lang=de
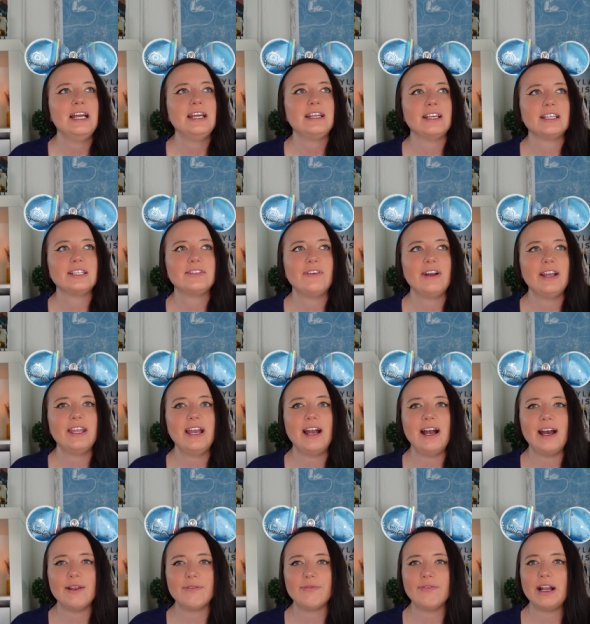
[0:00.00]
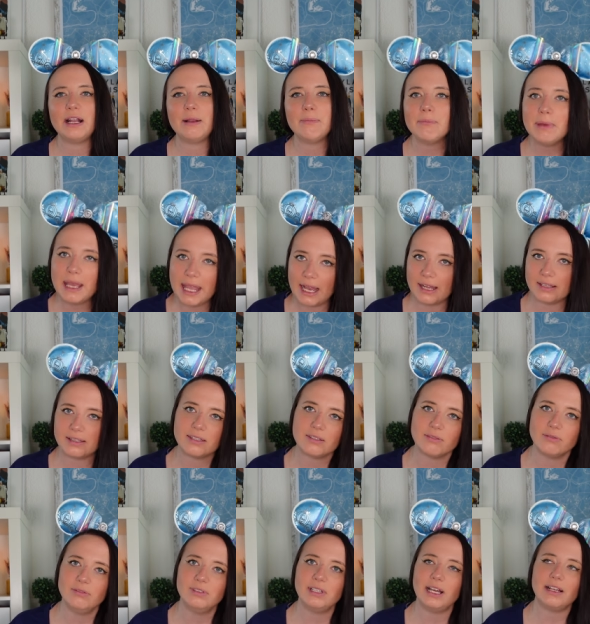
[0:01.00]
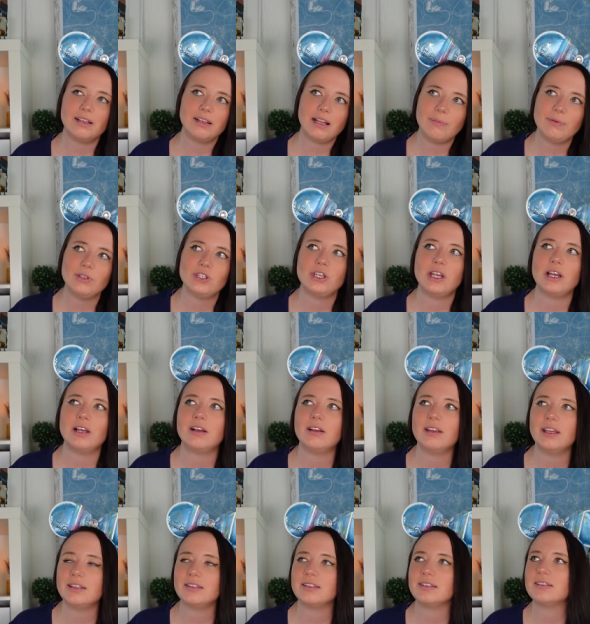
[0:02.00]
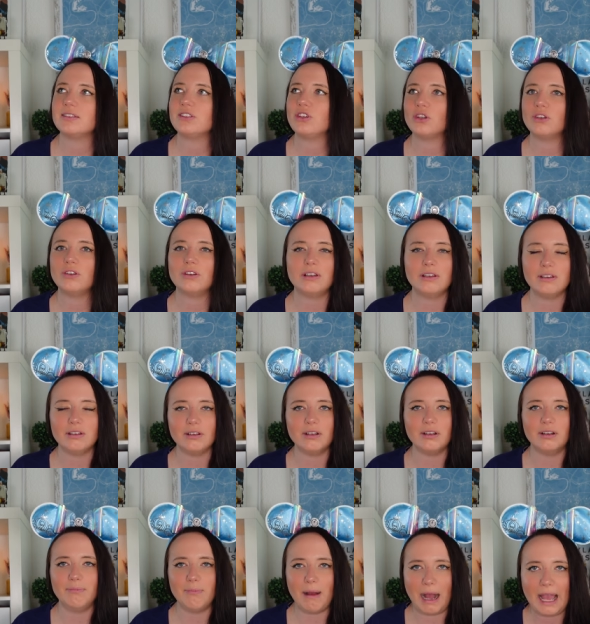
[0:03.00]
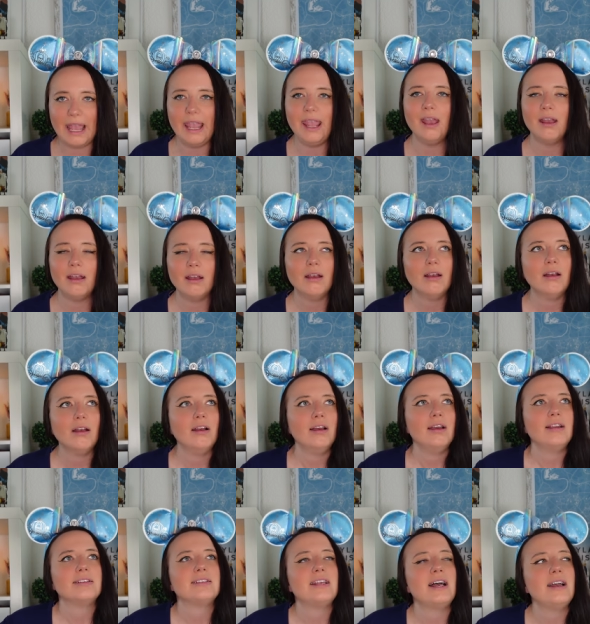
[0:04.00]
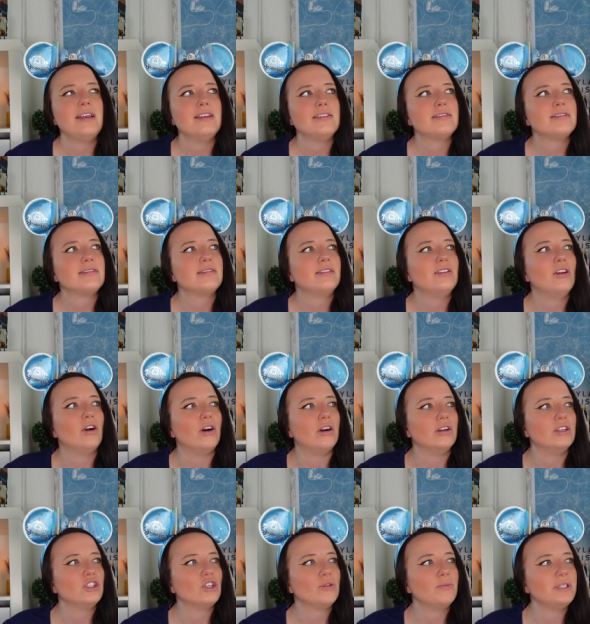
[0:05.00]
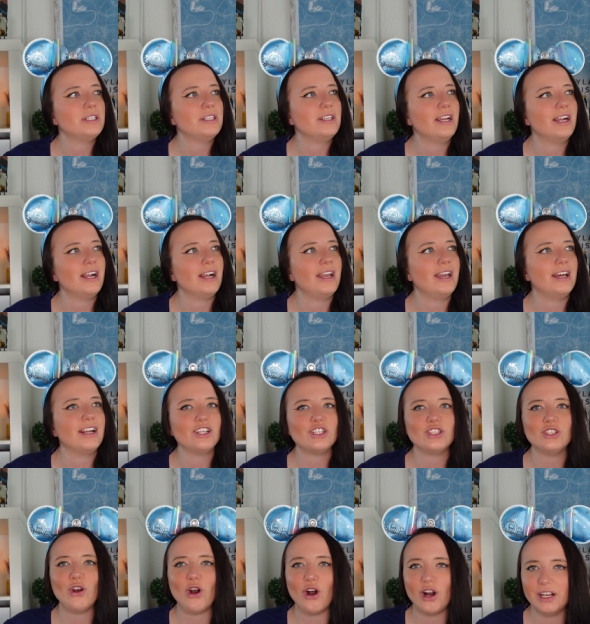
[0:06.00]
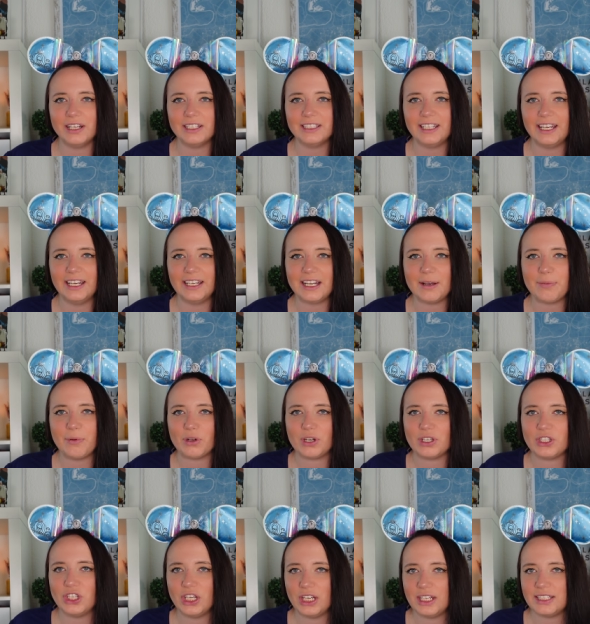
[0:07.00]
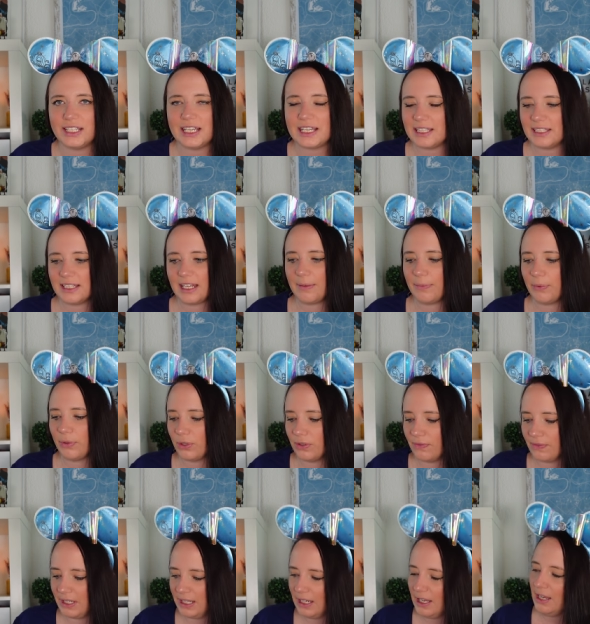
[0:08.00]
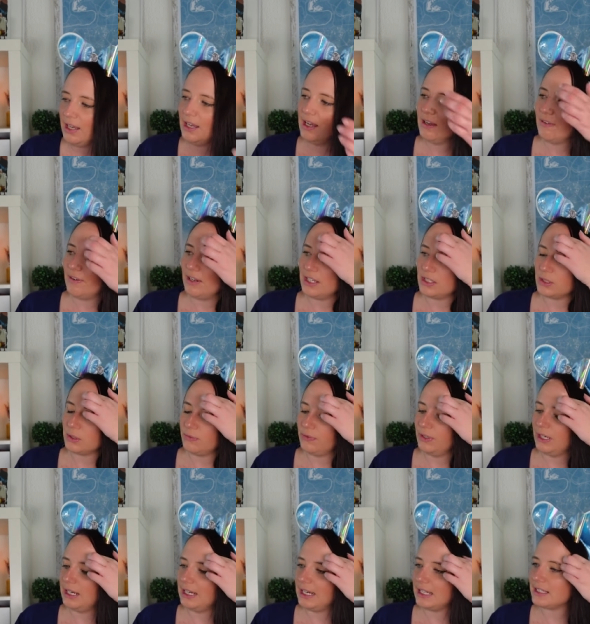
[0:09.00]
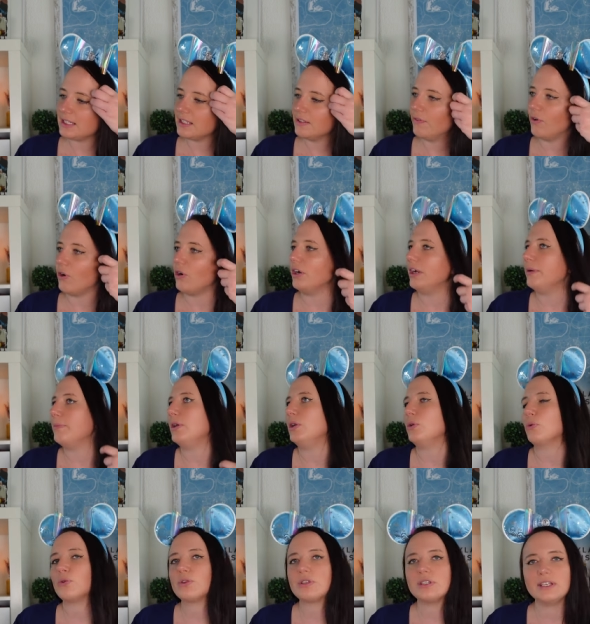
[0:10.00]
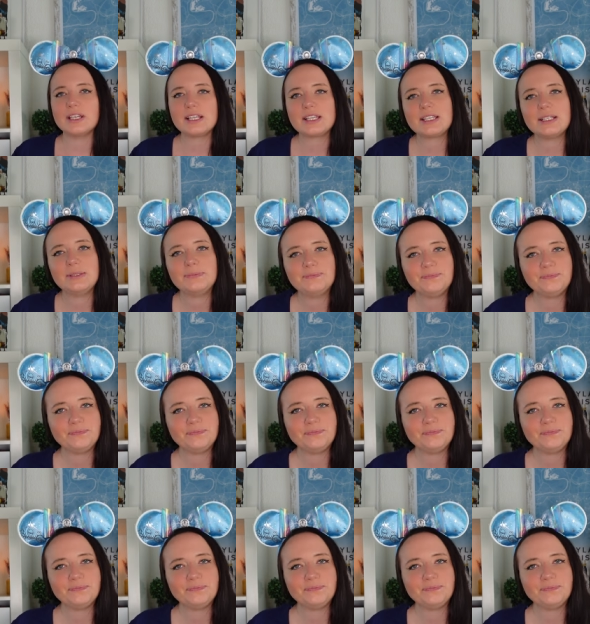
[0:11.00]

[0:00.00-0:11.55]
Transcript: Das war ja Anfang März und dann habe ich ja, jetzt ist schon äh, Mai. Das heißt, ja, ist schon ein bisschen länger her, als ich einen Haul gedreht habe, auch dass ich hier gesessen habe irgendwie, weil ja so viel in den letzten Wochen immer los ist.